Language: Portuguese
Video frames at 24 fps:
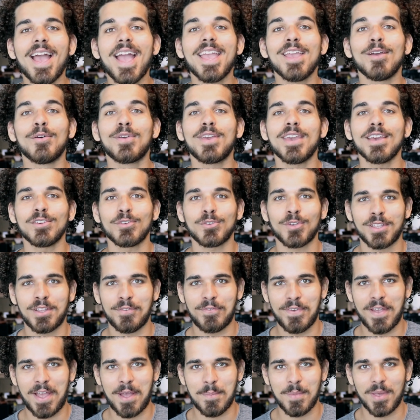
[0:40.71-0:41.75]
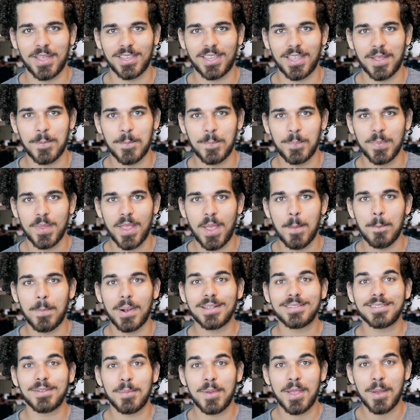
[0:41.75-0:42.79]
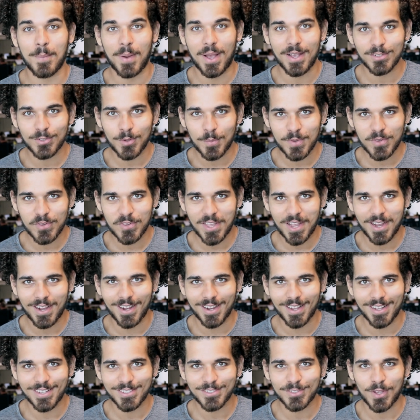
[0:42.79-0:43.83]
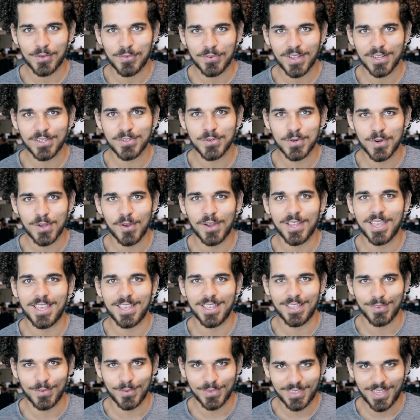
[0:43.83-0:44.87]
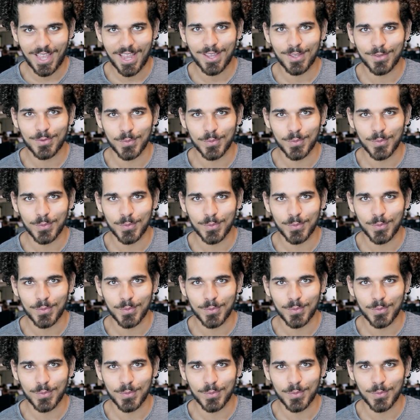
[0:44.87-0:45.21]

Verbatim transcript: aí, o que achou da ferramenta? Para saber mais sobre Instagram, só fica de olho aqui no Tech